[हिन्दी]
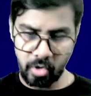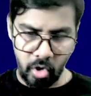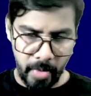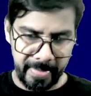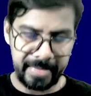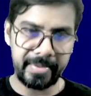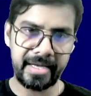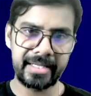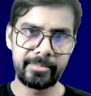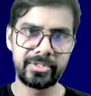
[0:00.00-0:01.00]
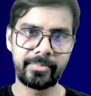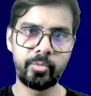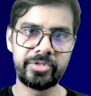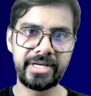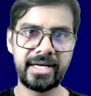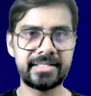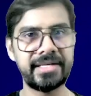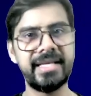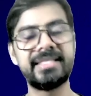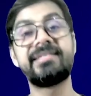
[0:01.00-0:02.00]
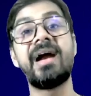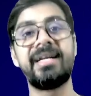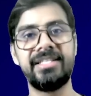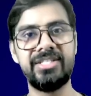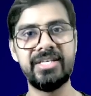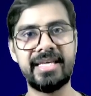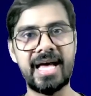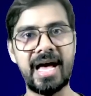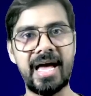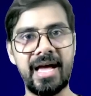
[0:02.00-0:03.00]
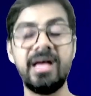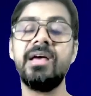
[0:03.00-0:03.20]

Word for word: कमेंट में करके मुझे पूछेगा सर ये स्ट्रैटेजी क्या है